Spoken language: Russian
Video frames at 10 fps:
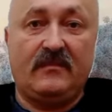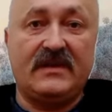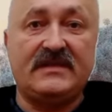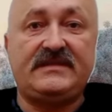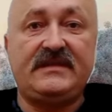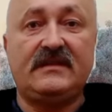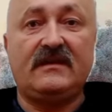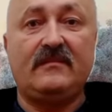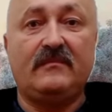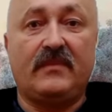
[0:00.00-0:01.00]

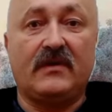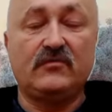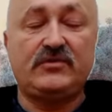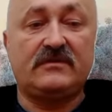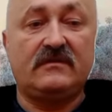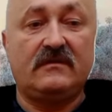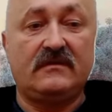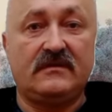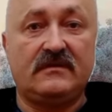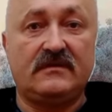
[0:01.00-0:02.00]
Палестина получит
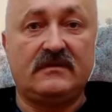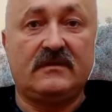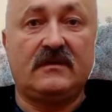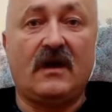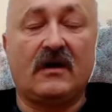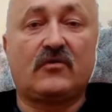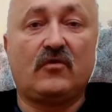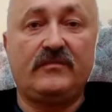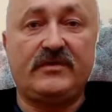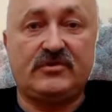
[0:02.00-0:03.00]

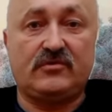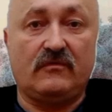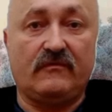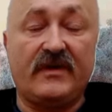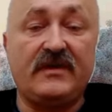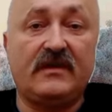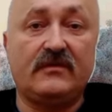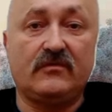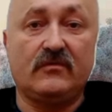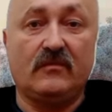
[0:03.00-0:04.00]
огромнейшую
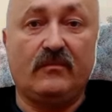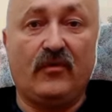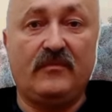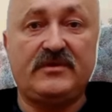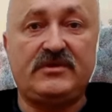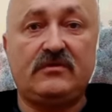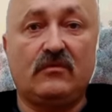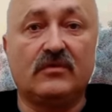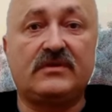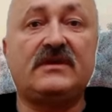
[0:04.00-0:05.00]
военную помощь
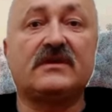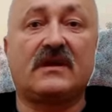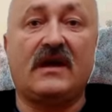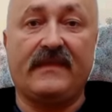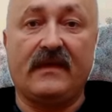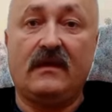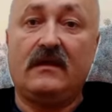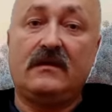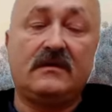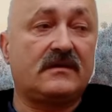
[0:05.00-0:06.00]
от Ирана.
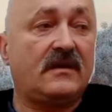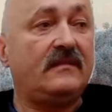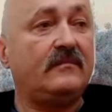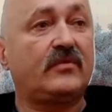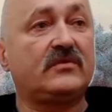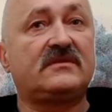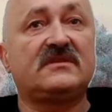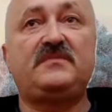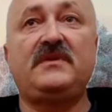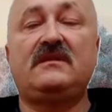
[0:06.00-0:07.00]
Иран
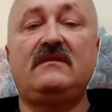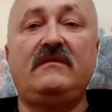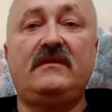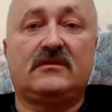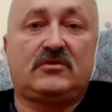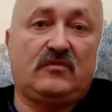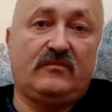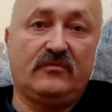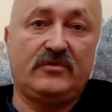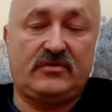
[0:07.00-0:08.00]
просто спит и видит,
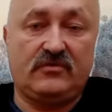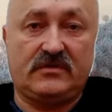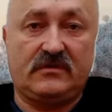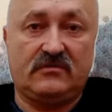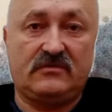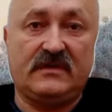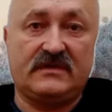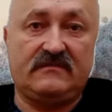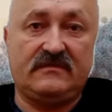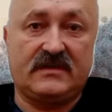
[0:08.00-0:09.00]
чтобы уничтожить
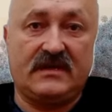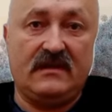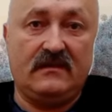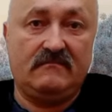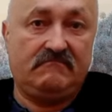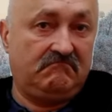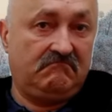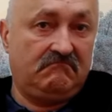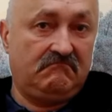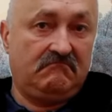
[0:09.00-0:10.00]
государство Израиль.
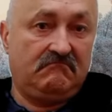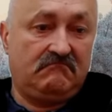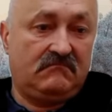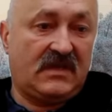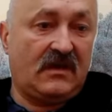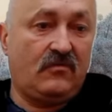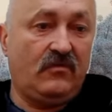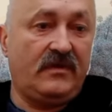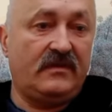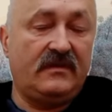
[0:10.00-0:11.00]

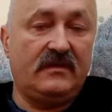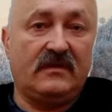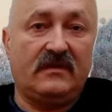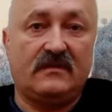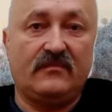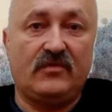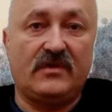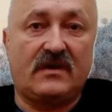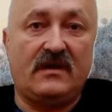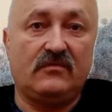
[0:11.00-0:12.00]
Какое дело этому
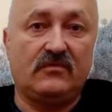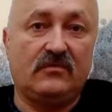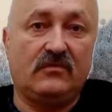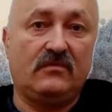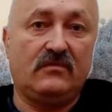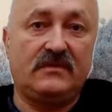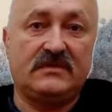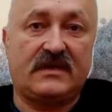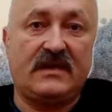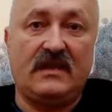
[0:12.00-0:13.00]
Ирану до
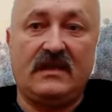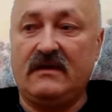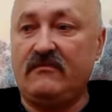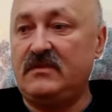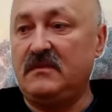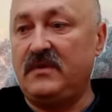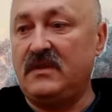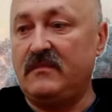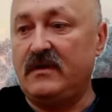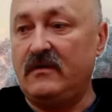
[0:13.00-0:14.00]
Израиля, я вот не
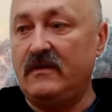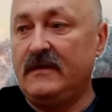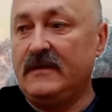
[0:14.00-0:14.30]
понимаю.